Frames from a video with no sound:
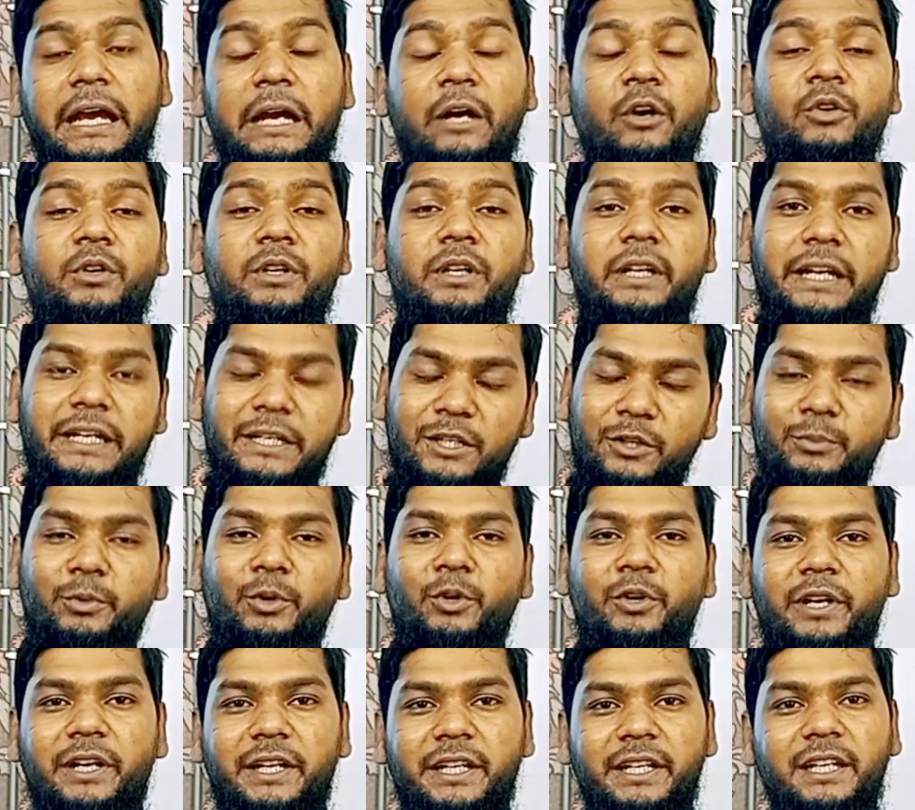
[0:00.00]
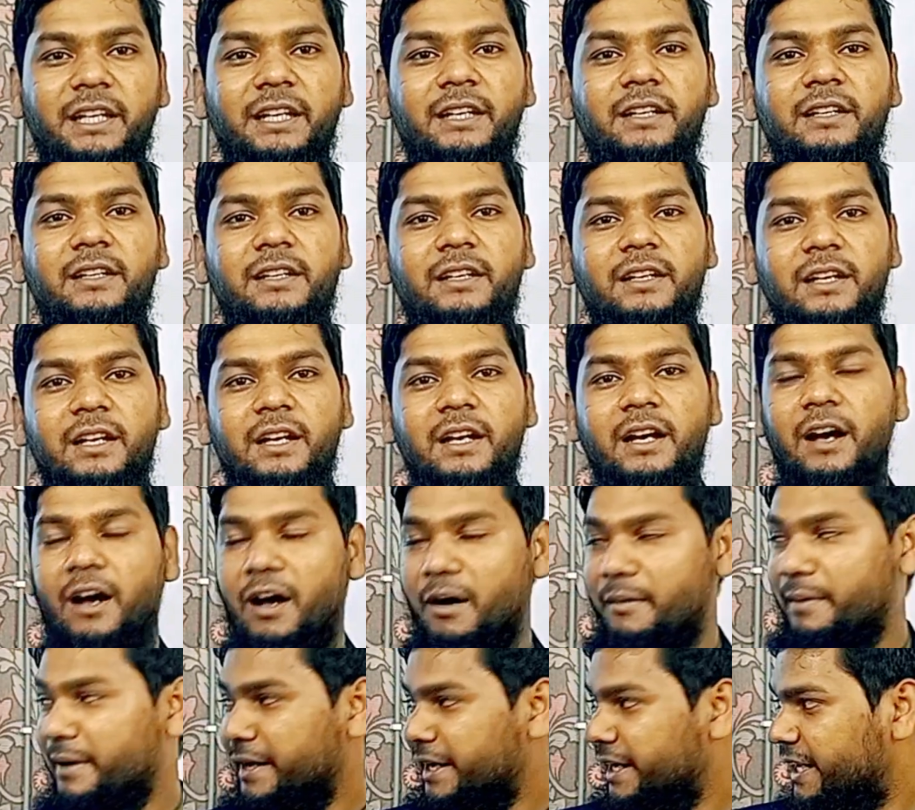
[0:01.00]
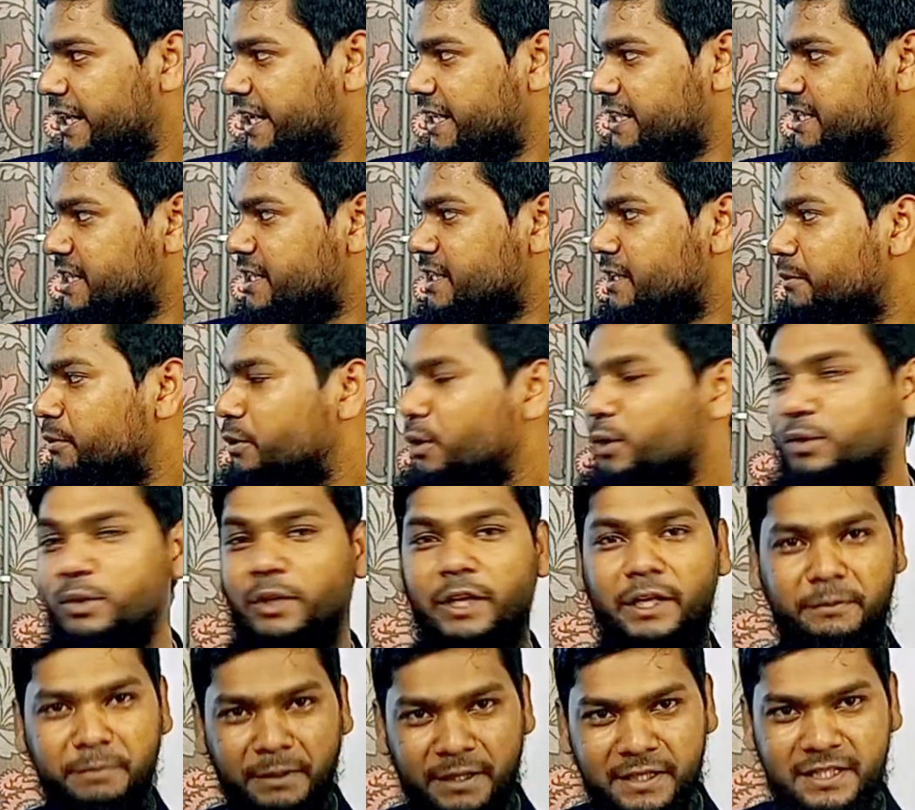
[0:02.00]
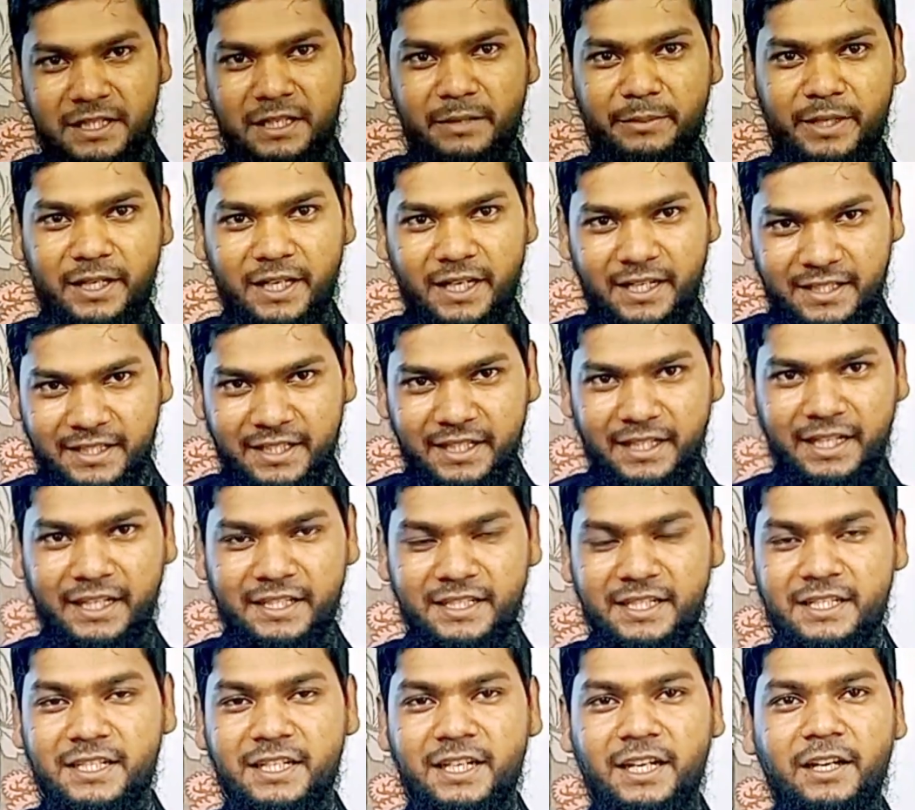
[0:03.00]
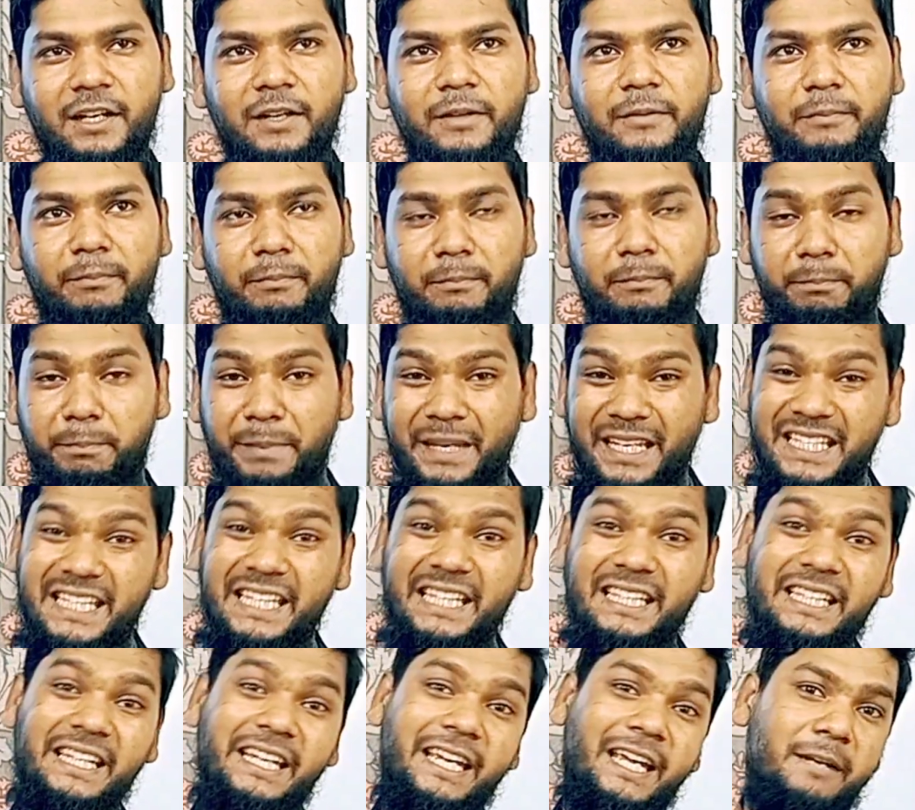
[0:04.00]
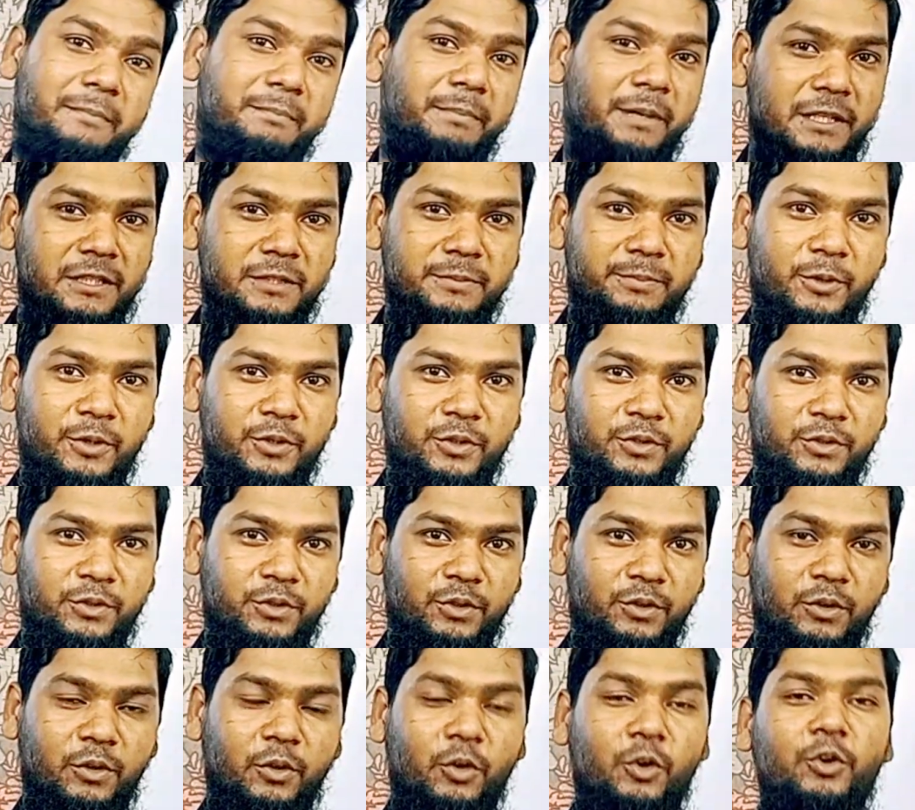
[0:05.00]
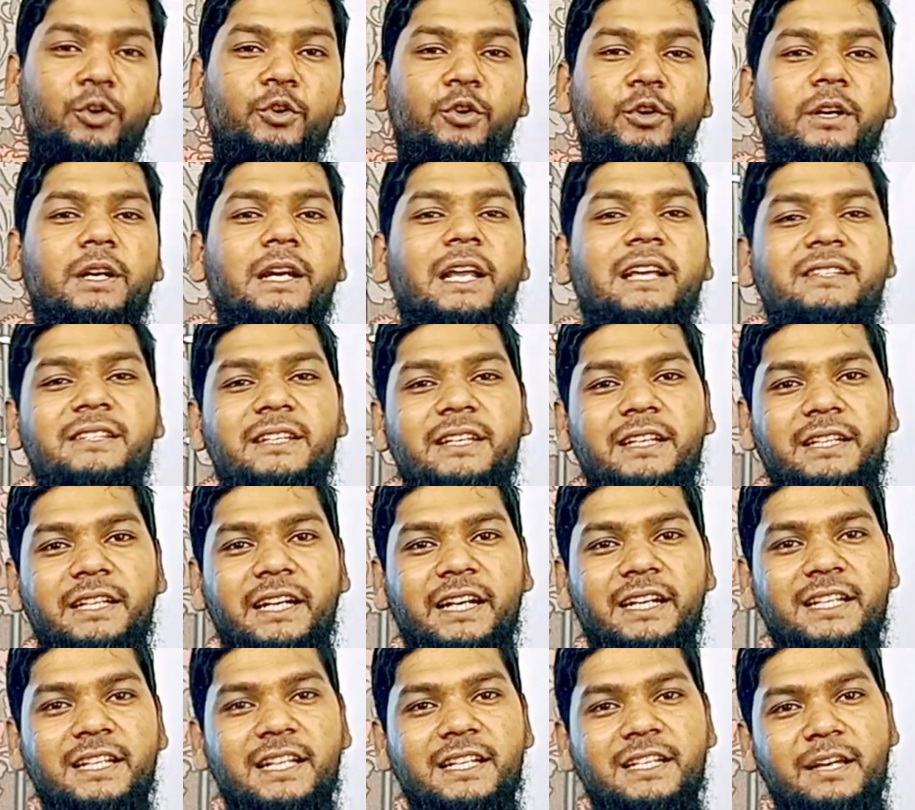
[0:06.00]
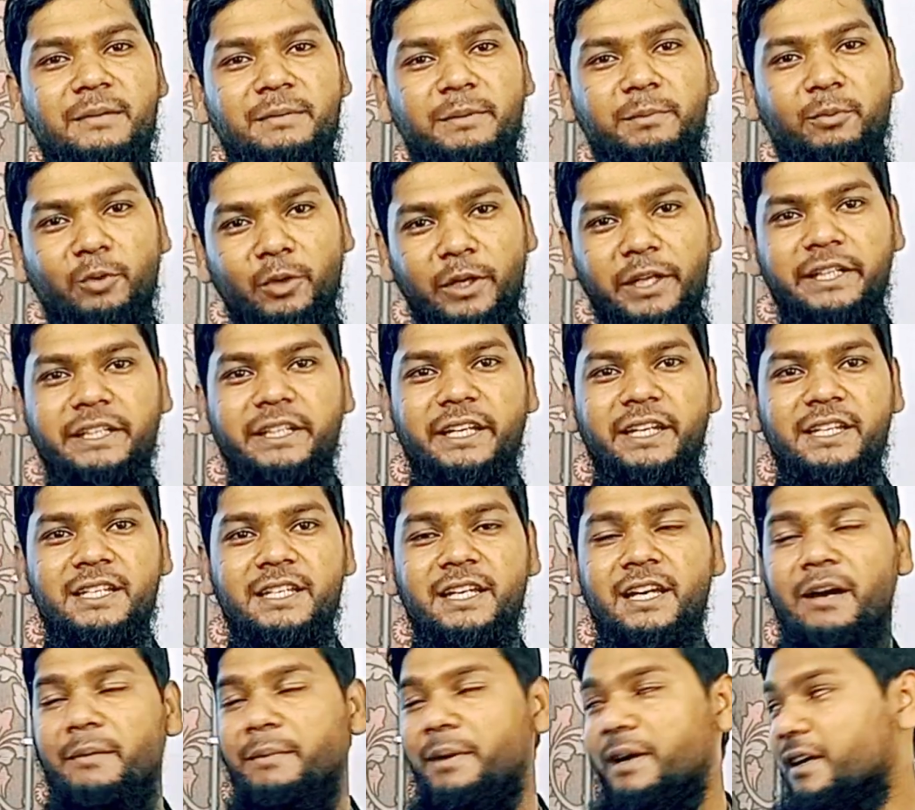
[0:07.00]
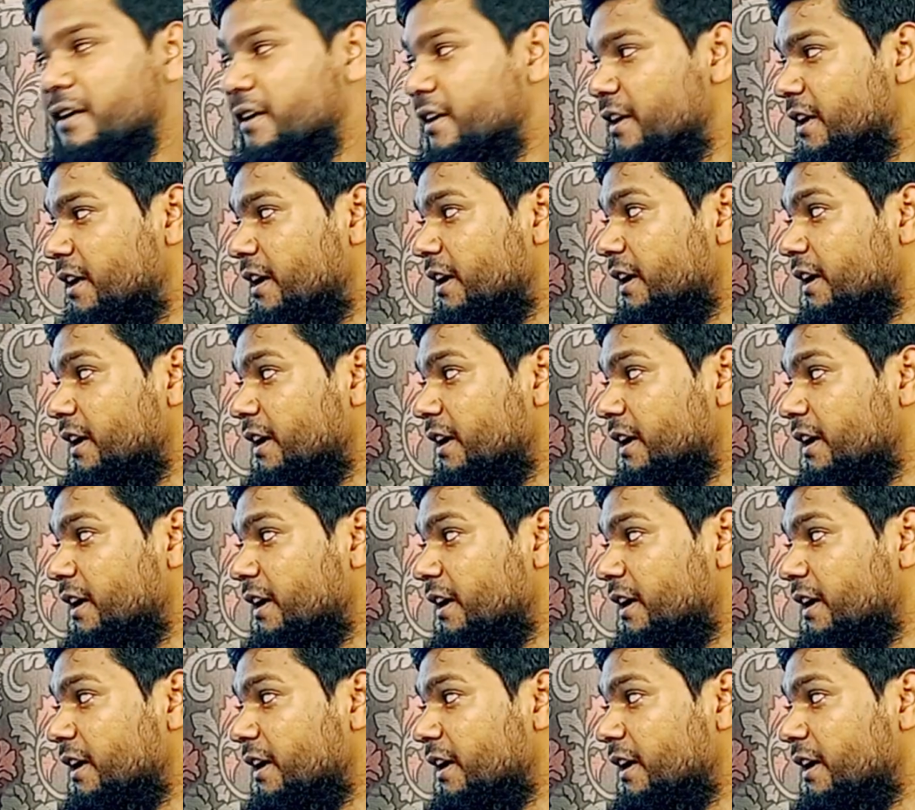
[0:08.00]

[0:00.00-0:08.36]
এখন এটাও বলে রাখি আমার এই লেকচারটা মূলত অ্যাডভান্স লেভেলের আজকের লেকচারটা বেসিক থেকে অ্যাডভান্স পর্যন্ত অন্যান্য ক্লাসে দেখা যায় যে আমি বলেই দিই যে আমার